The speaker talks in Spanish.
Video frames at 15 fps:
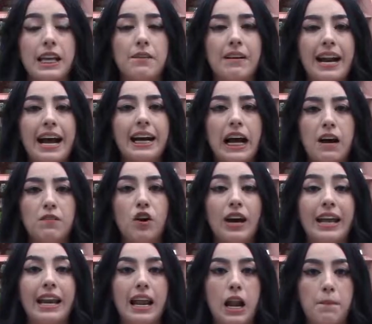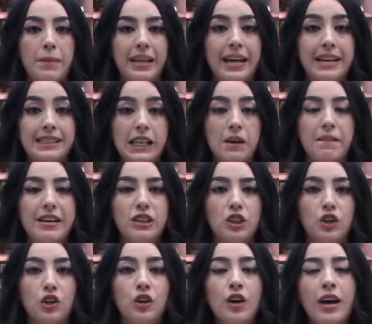llevará a cabo en la Alameda este
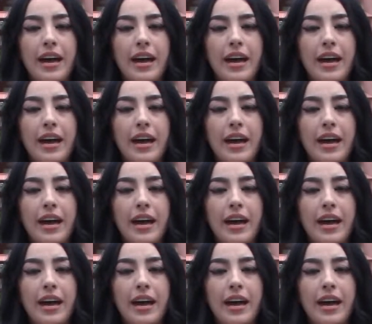evento.